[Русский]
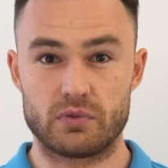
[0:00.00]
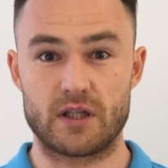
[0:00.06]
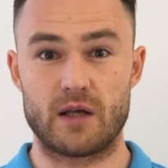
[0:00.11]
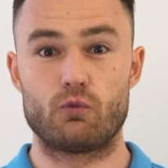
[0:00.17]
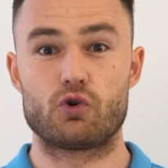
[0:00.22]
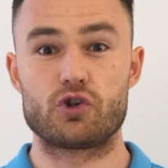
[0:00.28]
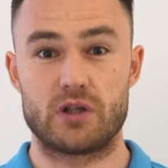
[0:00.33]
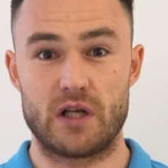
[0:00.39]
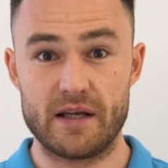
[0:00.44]

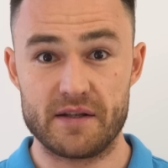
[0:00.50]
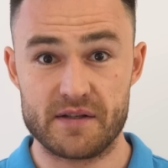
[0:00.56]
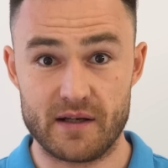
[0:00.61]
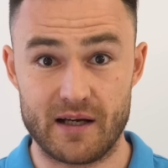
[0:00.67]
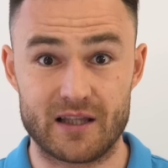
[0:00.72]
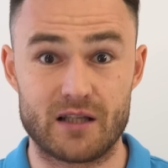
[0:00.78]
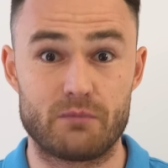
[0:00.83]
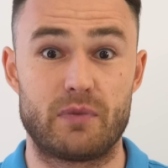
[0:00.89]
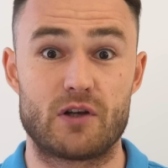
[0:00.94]
потому что
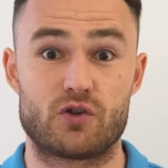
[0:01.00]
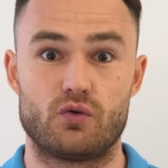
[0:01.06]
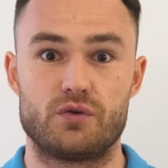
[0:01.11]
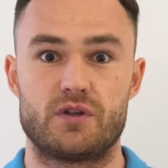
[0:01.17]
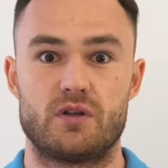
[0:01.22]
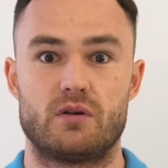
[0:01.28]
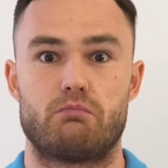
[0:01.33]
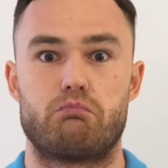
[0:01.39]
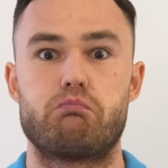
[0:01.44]
лексика это по
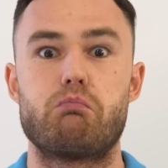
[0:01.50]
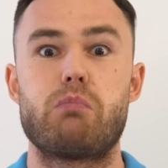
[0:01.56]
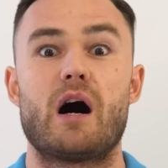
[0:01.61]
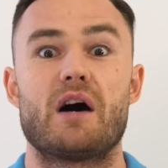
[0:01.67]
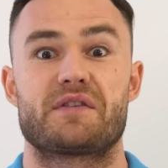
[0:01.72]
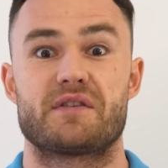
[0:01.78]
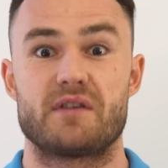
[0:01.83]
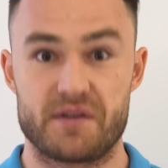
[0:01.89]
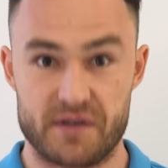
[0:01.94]
сути
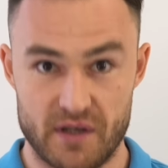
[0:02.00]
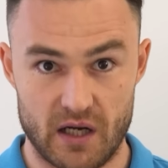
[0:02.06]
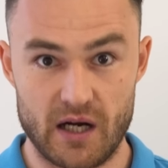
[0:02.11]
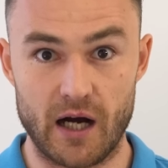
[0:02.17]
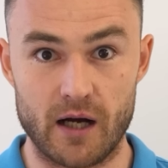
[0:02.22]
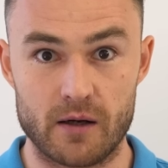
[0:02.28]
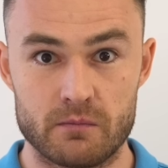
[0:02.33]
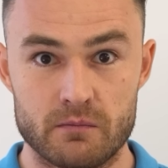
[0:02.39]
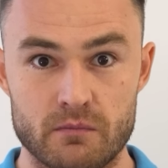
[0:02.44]
база
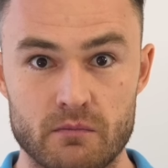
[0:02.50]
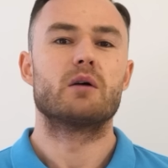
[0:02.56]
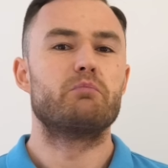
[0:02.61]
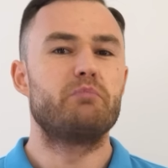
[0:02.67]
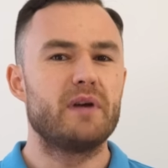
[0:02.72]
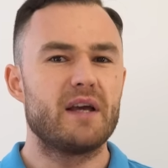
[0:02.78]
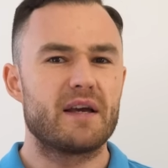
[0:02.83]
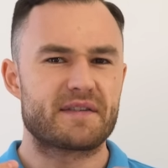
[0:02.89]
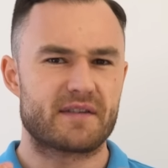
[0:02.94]
языка.
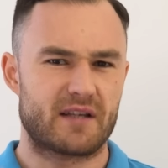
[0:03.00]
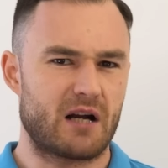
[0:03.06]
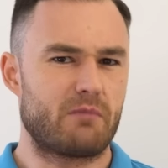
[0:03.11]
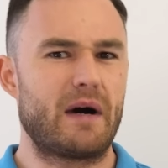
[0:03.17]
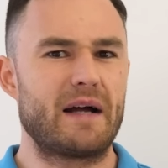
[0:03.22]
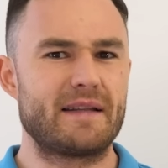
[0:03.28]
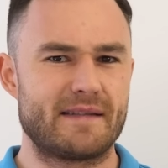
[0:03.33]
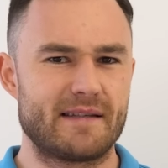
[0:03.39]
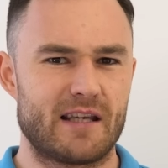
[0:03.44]
Без
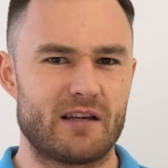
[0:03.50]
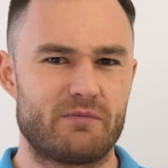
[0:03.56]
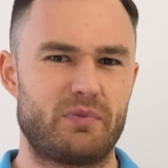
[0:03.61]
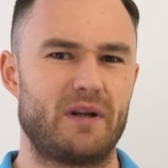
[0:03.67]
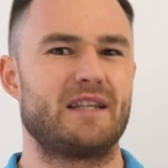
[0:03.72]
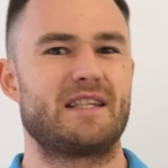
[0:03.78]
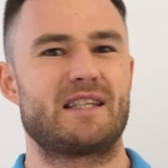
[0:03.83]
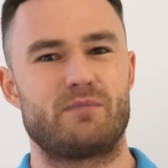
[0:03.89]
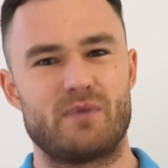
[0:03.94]
грамматики, в
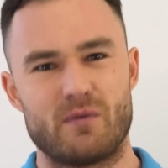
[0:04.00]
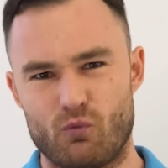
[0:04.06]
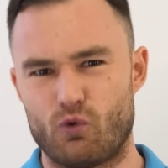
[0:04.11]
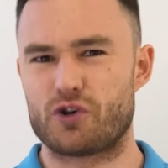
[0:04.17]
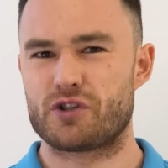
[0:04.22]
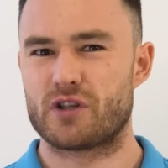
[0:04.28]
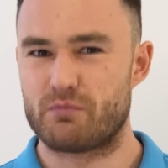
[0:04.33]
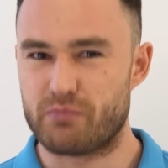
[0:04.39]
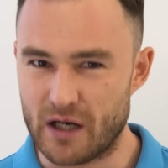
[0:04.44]
принципе,
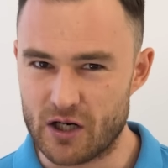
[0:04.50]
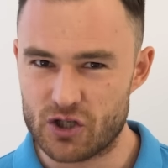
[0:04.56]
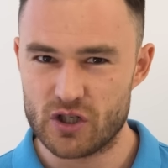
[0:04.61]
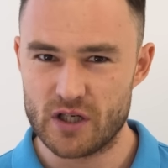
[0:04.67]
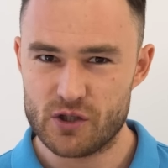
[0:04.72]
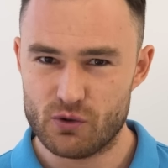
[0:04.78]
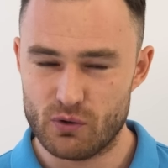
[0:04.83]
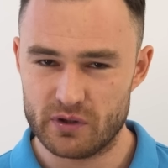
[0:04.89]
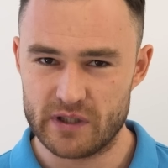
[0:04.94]
можно
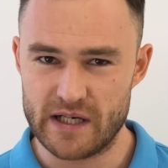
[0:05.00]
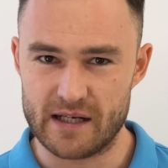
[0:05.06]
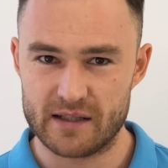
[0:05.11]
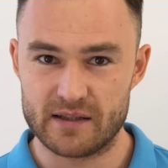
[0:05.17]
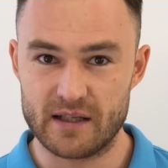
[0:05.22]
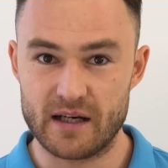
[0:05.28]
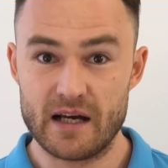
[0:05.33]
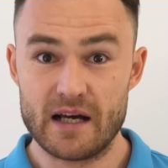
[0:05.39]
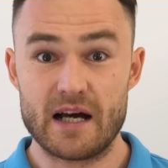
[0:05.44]
прожить хоть
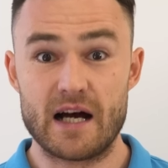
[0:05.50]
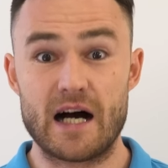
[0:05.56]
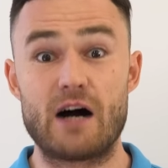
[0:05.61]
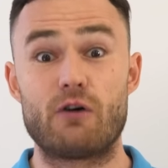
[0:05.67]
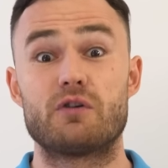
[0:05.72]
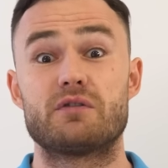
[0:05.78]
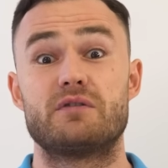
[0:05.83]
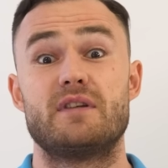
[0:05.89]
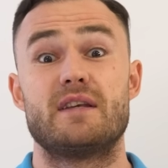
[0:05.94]
как-то,
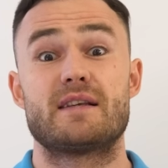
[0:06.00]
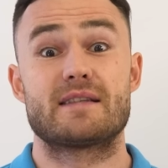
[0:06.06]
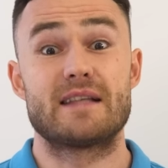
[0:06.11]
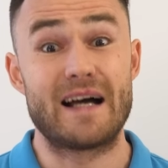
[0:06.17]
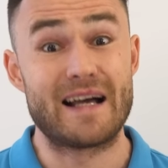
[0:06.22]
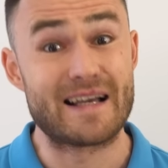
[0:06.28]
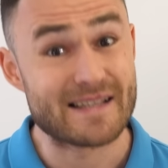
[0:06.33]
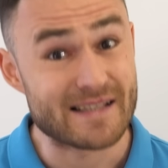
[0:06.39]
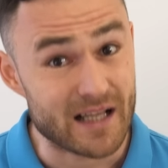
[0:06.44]
а вот не
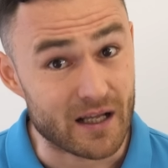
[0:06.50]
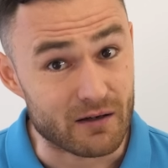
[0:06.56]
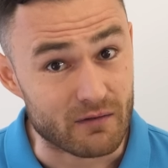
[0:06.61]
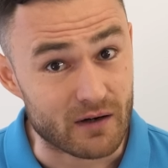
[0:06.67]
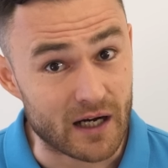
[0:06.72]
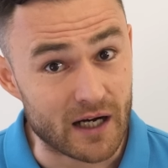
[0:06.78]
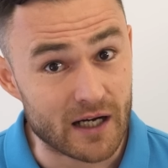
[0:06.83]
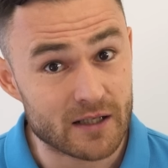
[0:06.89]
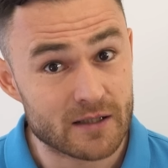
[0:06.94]
зная
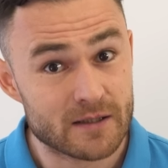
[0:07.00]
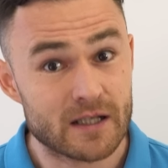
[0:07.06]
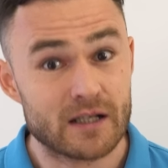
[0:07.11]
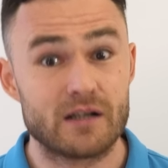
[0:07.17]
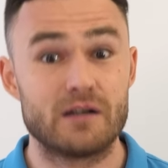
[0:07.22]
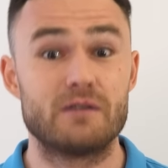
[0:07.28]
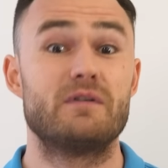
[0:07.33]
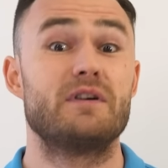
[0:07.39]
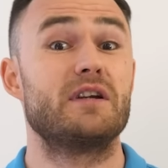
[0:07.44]
слова,
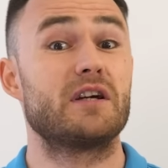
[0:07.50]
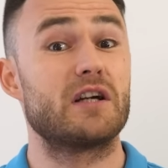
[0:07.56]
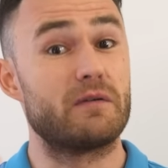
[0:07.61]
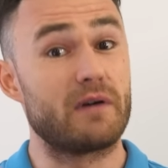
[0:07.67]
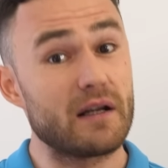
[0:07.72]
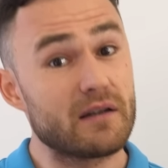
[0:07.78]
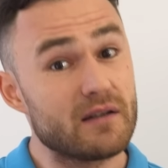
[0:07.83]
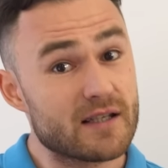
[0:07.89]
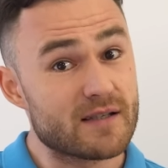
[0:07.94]
вы не
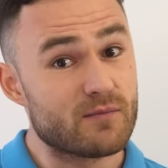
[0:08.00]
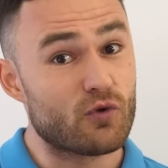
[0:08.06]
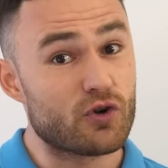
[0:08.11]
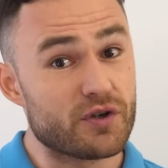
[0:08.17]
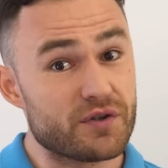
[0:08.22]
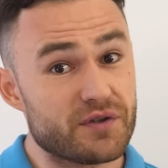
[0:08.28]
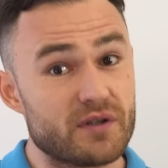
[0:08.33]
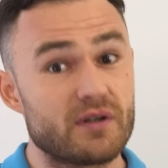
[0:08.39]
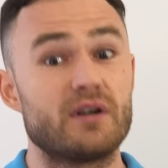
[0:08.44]
говорить не
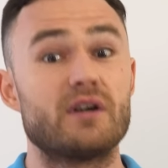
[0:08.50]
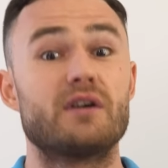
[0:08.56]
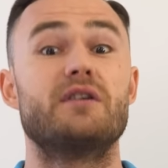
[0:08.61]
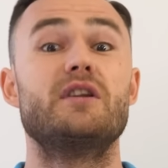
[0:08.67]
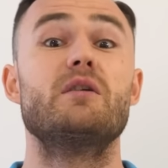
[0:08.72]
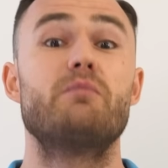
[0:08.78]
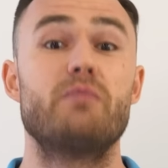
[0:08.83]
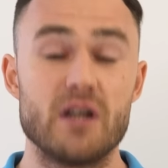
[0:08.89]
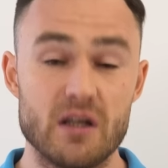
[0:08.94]
сможете,
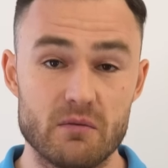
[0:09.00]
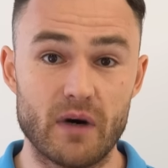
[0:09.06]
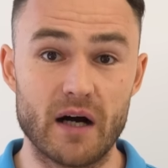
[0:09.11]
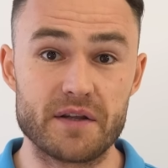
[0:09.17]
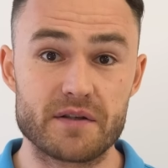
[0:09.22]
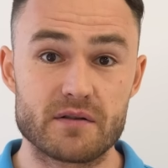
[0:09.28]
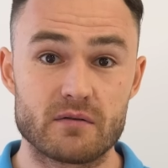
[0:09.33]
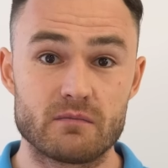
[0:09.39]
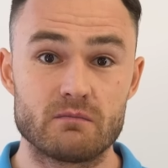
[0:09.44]
не
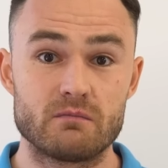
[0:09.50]
понимать.